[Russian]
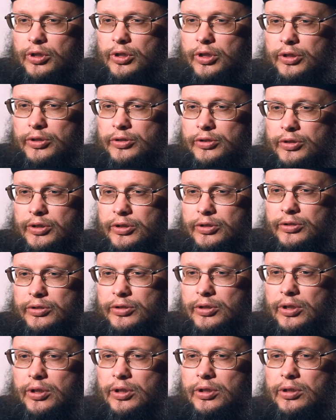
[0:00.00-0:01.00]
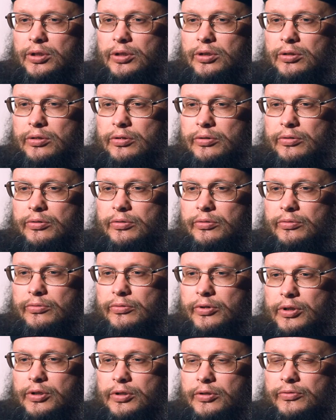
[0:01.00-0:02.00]
креститься, и
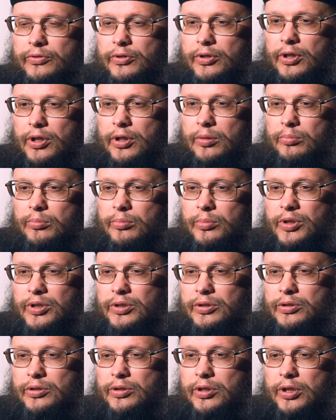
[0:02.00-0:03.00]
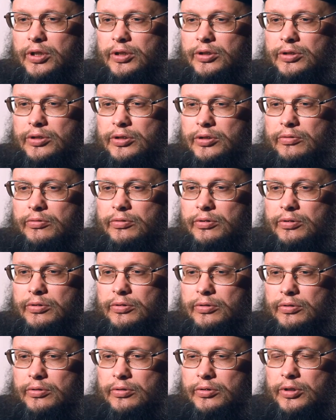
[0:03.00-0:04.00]
войти в храм без
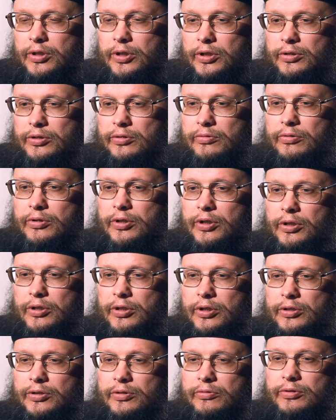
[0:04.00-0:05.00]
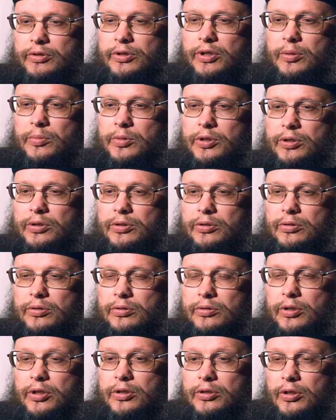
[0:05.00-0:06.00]
крестного, телесного крестного знамения
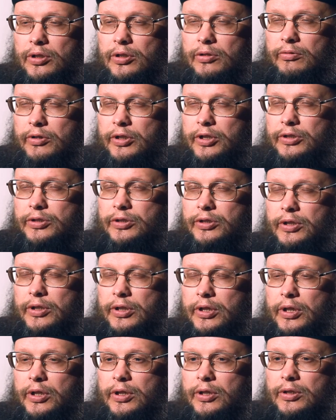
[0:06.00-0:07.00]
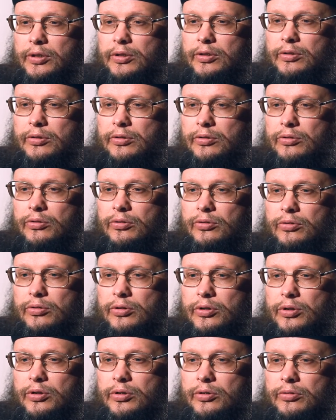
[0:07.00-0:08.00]
нательного креста. Но
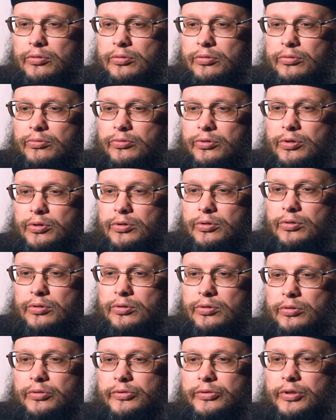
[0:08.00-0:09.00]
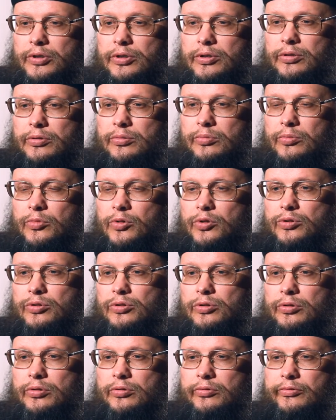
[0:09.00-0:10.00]
э, вот здесь
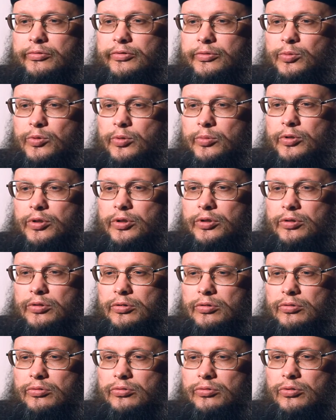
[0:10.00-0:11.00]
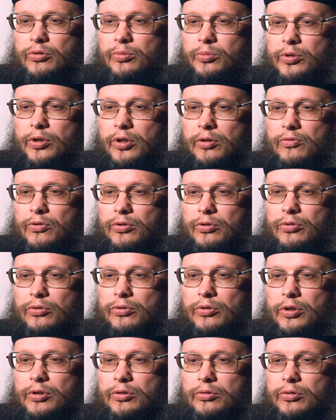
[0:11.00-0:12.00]
можно вспомнить русскую поговорку,
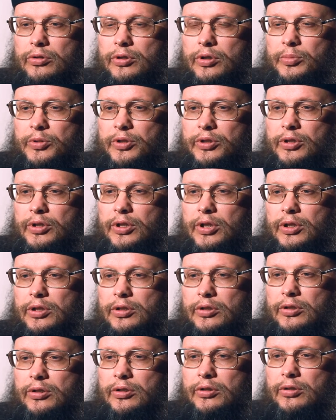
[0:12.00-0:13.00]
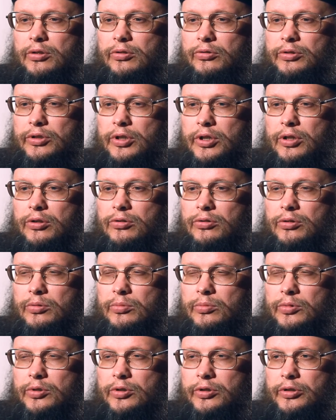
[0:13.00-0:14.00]
которая определяла людей,
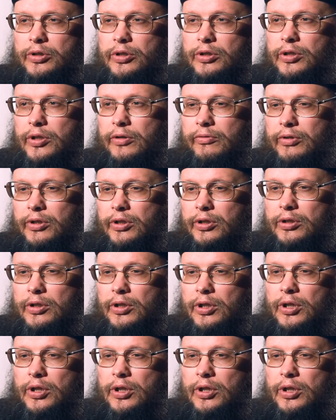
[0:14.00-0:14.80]
которым нет доверия.